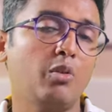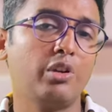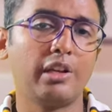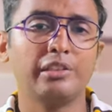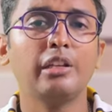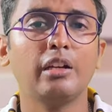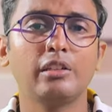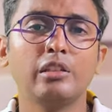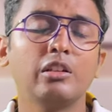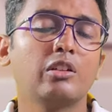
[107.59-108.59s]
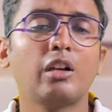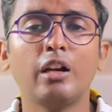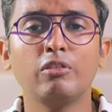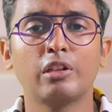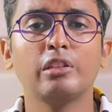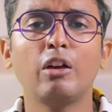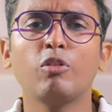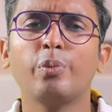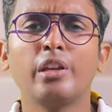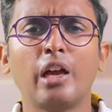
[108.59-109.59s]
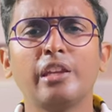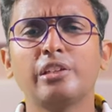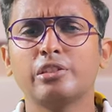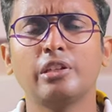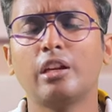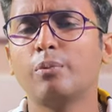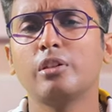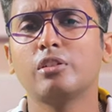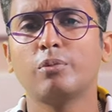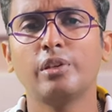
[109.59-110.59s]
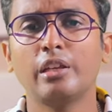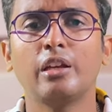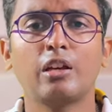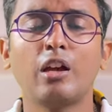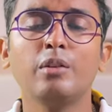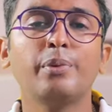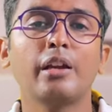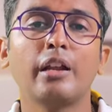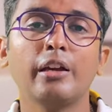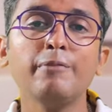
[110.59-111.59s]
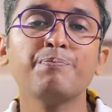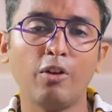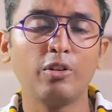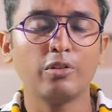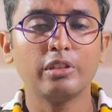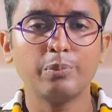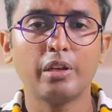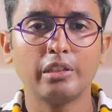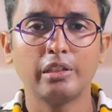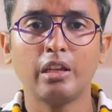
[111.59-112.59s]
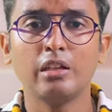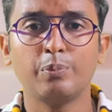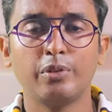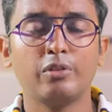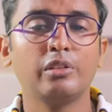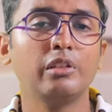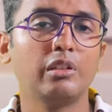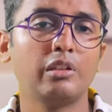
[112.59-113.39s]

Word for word: ஒரு ஹெச்ஆர்லேருந்து கால் வருது அவங்க பேர் ஹரிகிருஷ்ணன் அப்படின்ற மாதிரி கால் பண்ணுறாங்க அவர் வந்து பார்த்தீங்கன்னா இப்போ வந்து